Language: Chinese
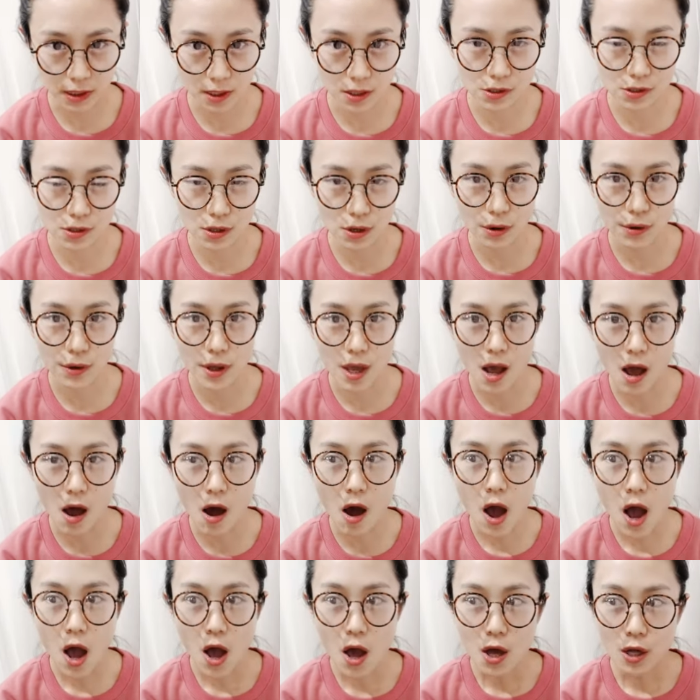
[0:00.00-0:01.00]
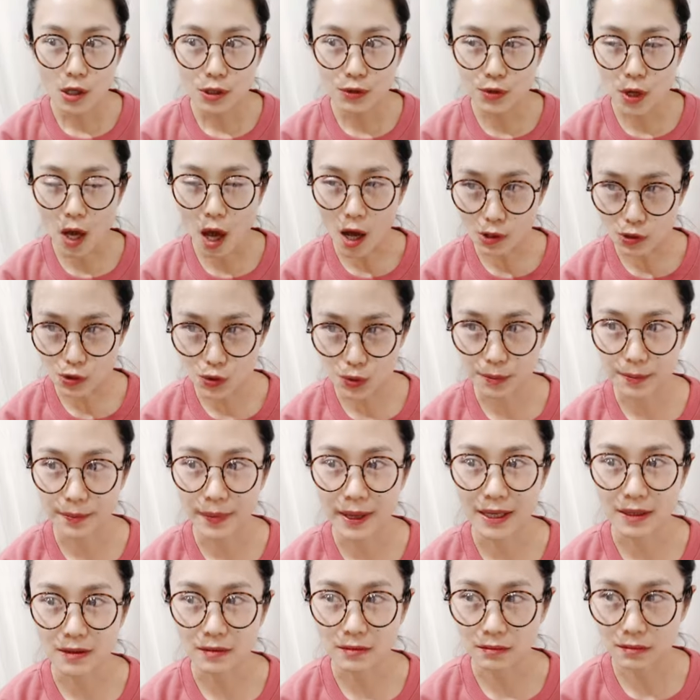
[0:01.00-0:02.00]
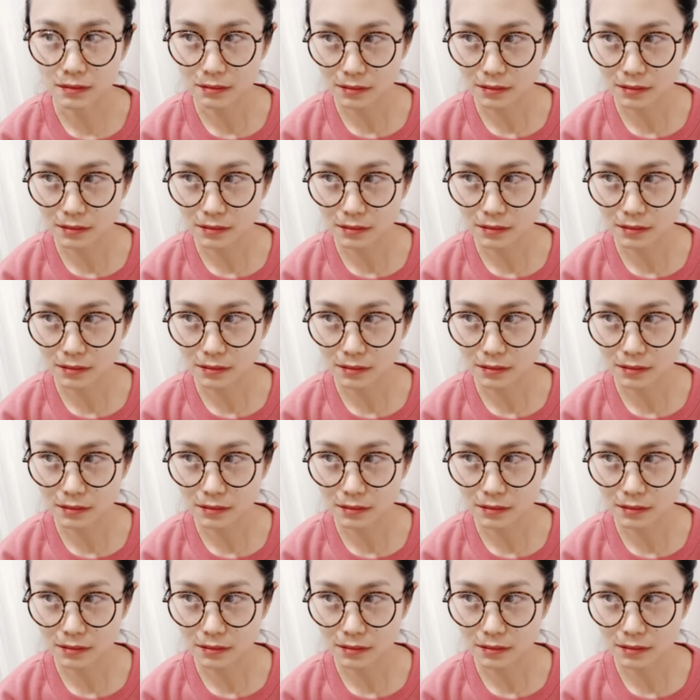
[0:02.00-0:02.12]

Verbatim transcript: 的时候要做好准备。